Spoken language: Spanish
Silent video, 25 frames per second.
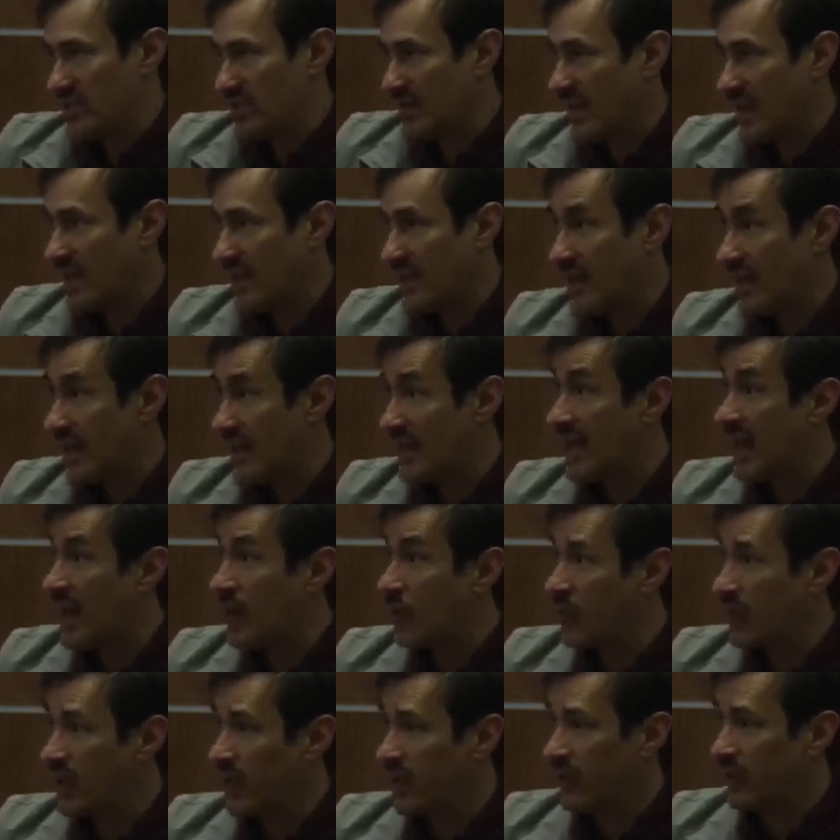pues está
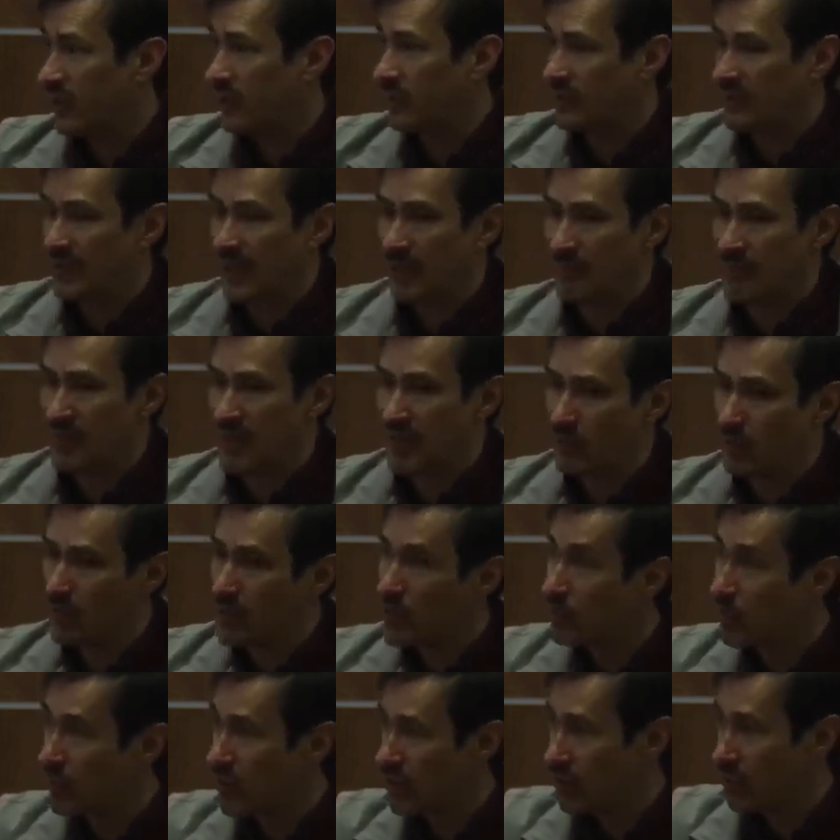en, auge, ¿no?
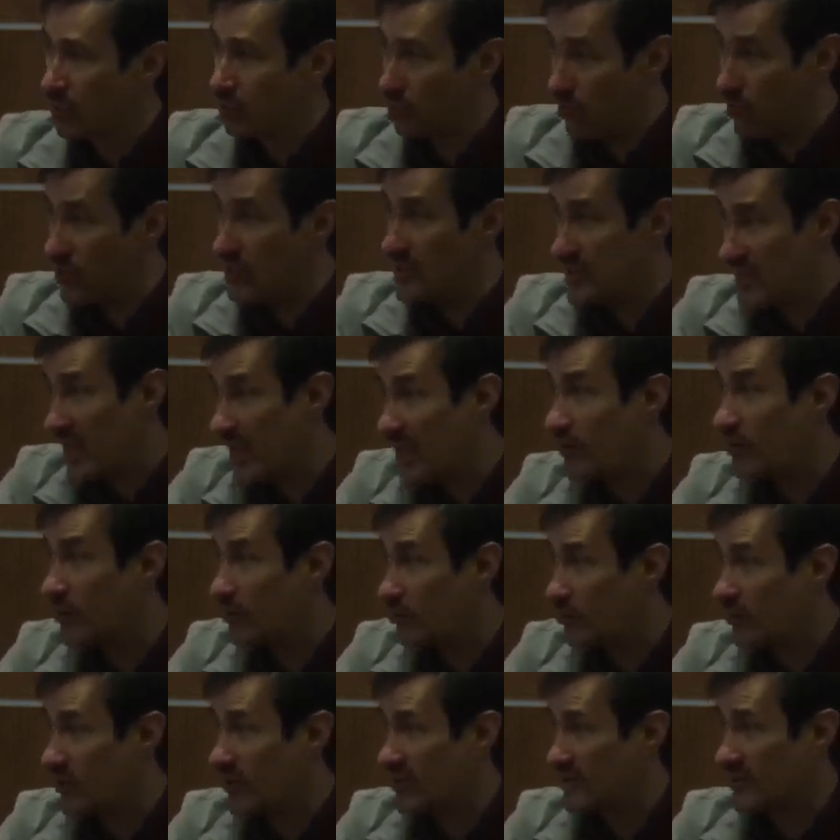También muy
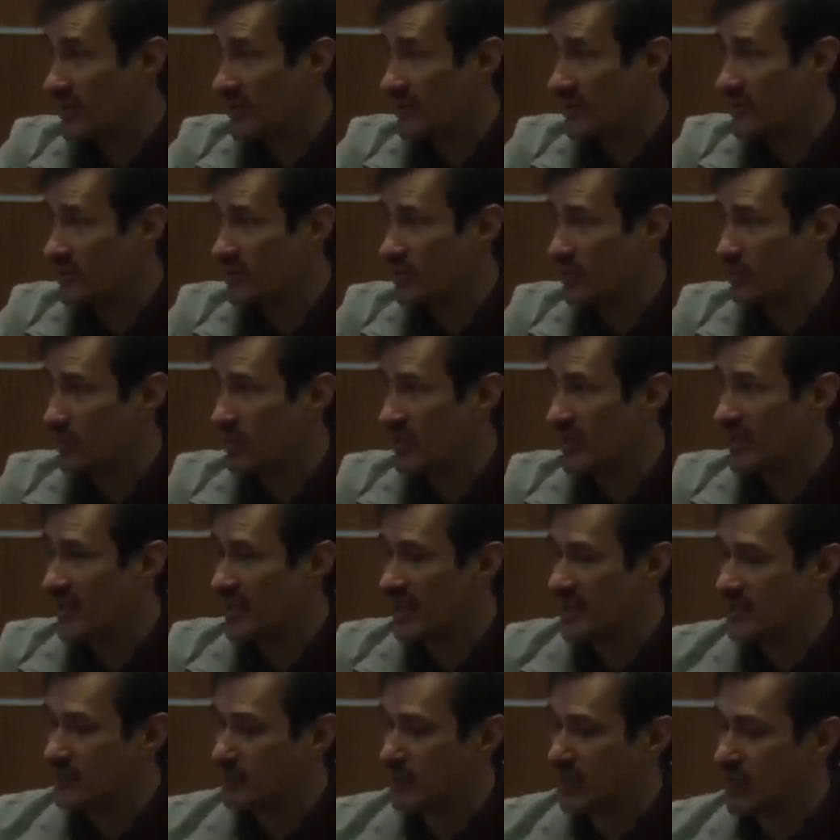monopolizado por las grandes
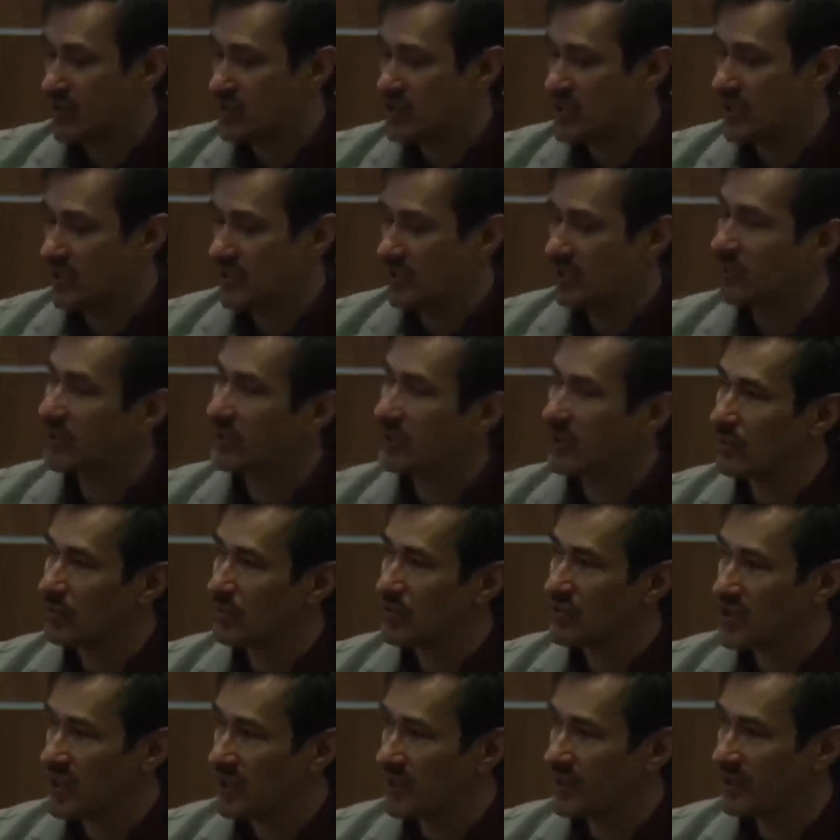compañías, pero
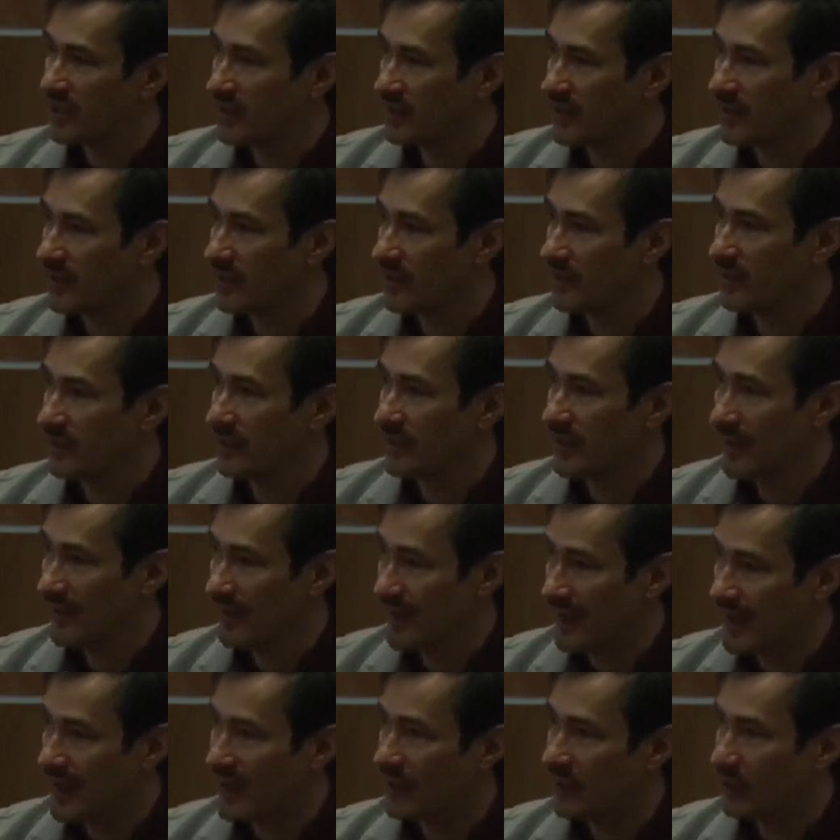ciertamente hay mucha gente
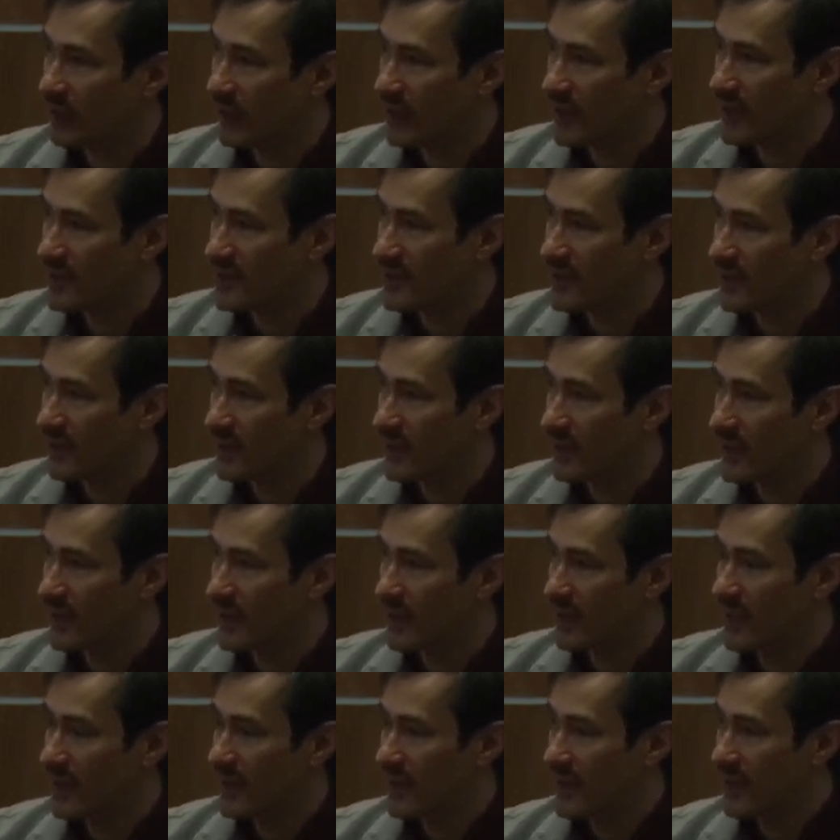trabajando en
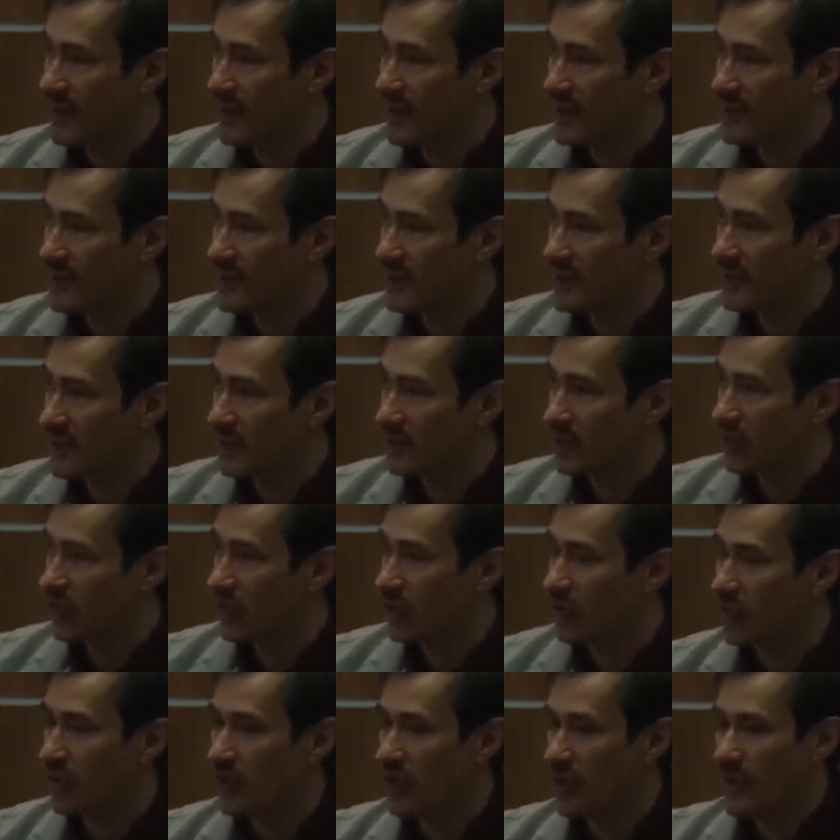ese, en ese
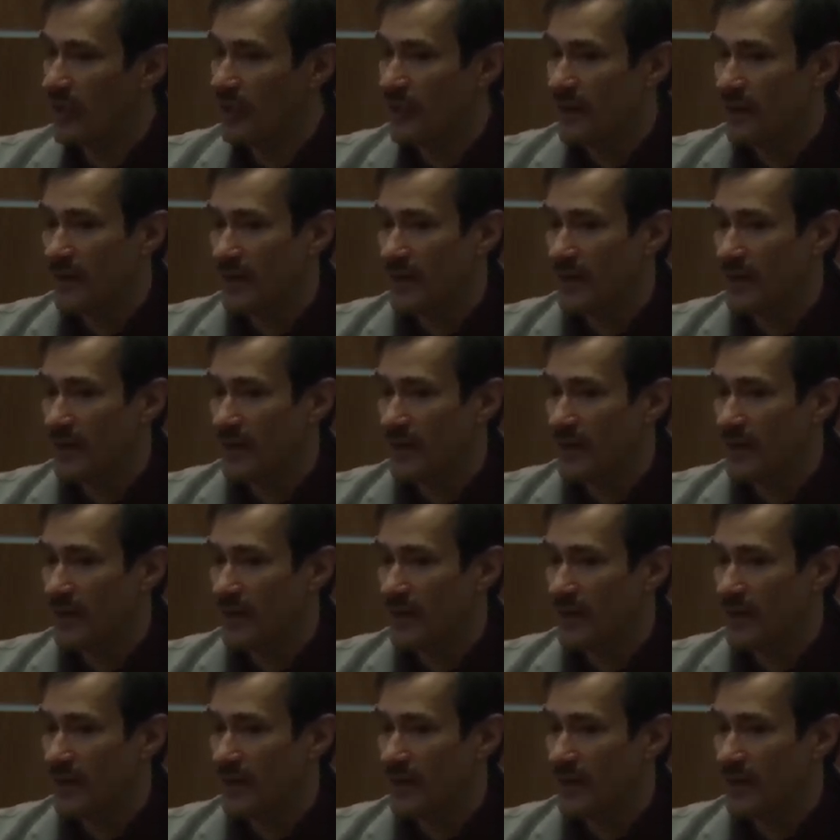sector.